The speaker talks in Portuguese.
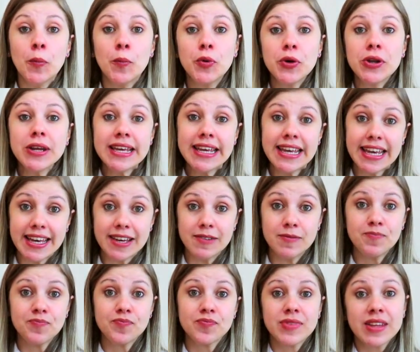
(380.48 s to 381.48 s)
Por quê?
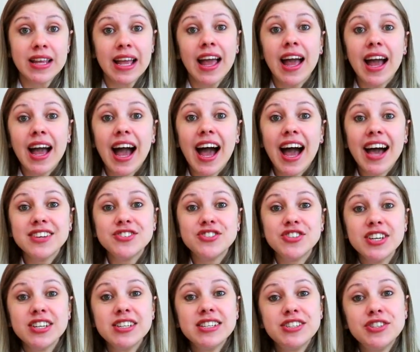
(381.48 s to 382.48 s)
A
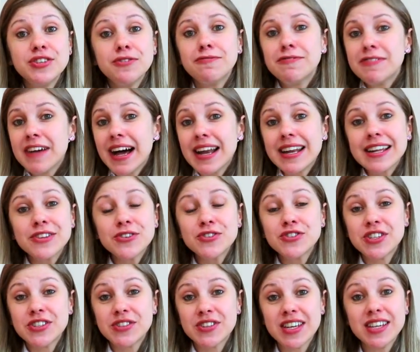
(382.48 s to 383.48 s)
gente fala do
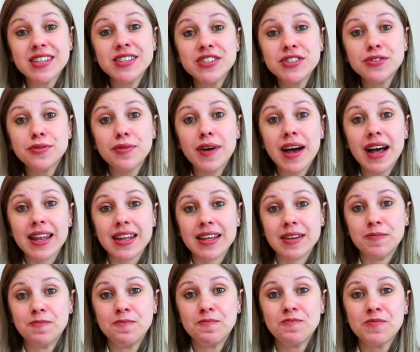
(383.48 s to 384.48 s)
jeito que a gente
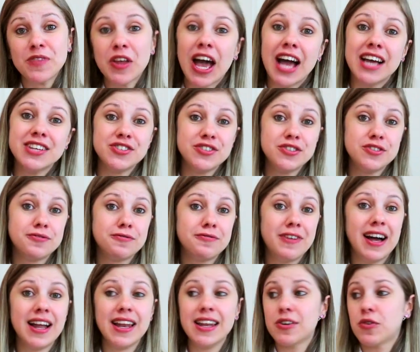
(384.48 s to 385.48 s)
fala a gente
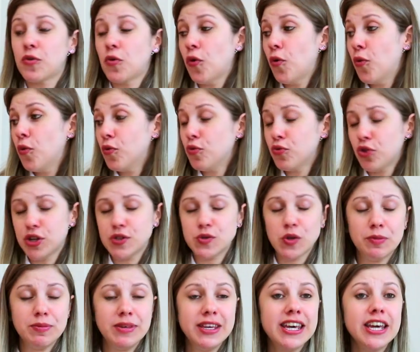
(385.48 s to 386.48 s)
fala com o
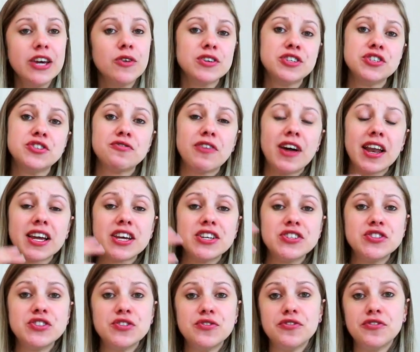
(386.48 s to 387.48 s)
nosso amigo, a gente fala que a
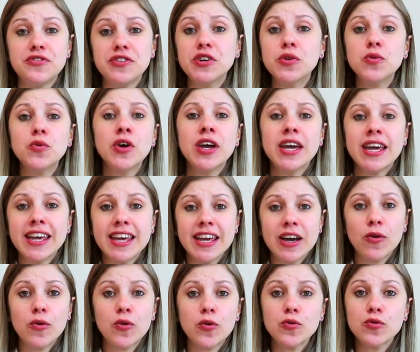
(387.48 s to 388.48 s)
gente viu em
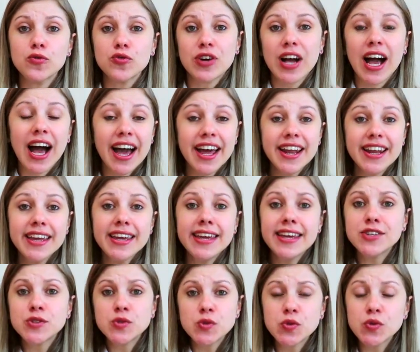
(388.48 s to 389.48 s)
algum lugar
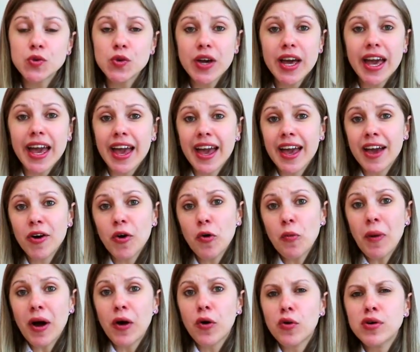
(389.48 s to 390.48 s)
e isso é
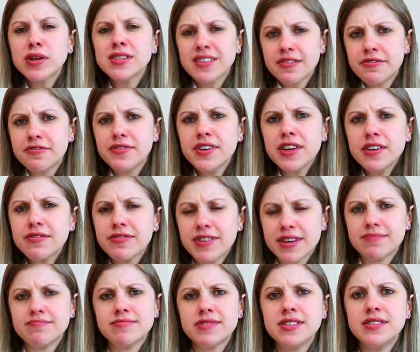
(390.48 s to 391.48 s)
uma coisa
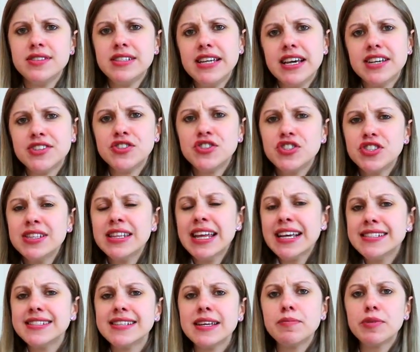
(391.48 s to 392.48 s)
viva e a gente
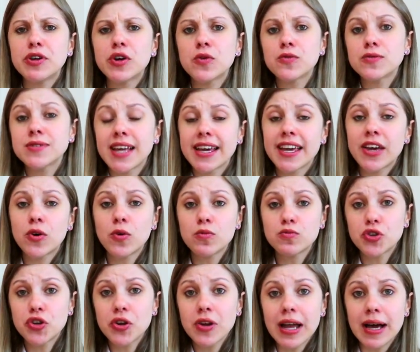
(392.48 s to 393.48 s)
nem sempre consegue
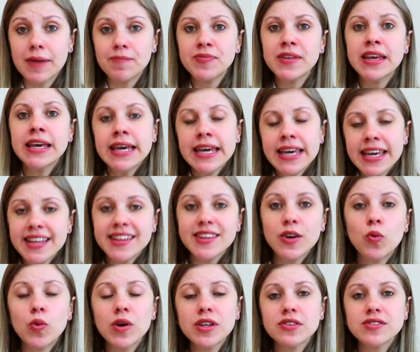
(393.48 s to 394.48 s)
controlar.
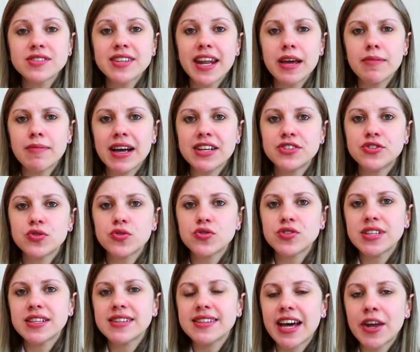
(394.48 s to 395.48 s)
Então, quando os gramáticos
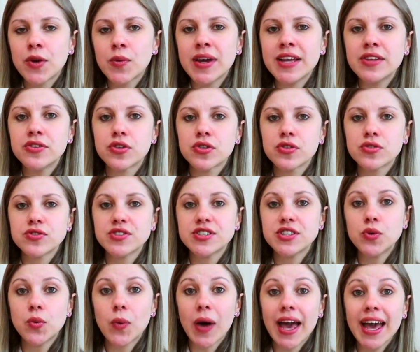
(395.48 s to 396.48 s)
tentaram
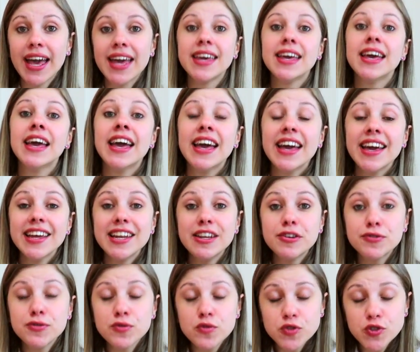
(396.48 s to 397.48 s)
reintroduzir o R, ele
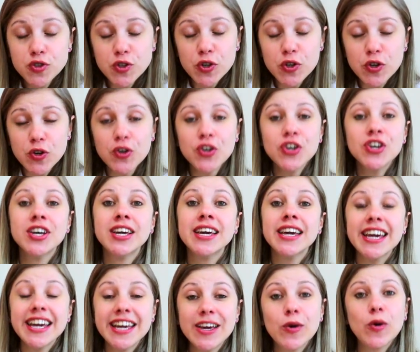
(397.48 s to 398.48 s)
funcionou
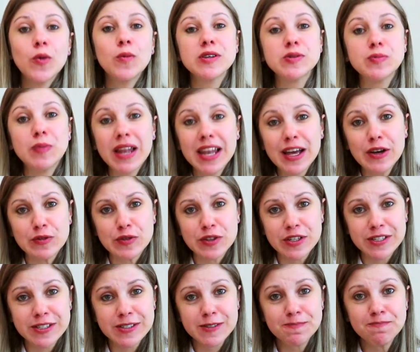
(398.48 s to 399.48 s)
em algumas
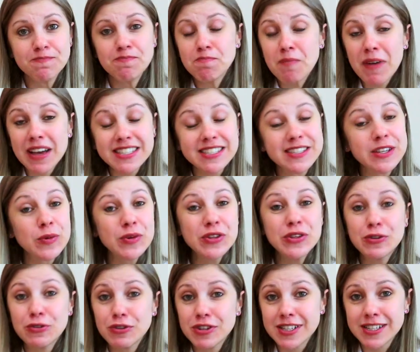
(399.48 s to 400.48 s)
palavras, mas não em
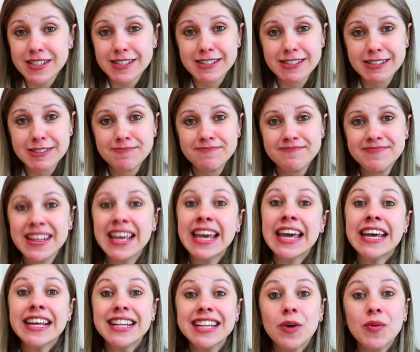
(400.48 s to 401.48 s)
todas.
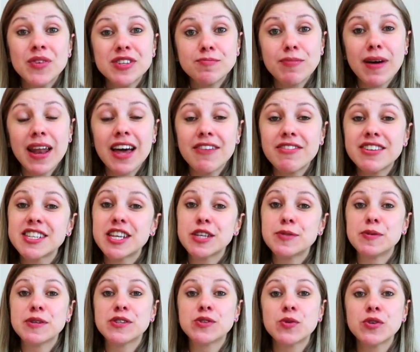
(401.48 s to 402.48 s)
Então, as palavras que as
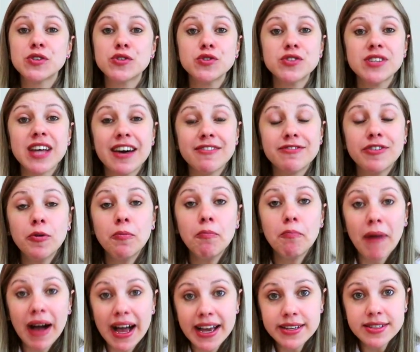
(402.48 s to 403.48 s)
pessoas usavam
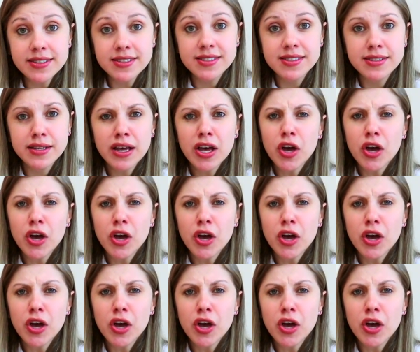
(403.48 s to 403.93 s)
mais,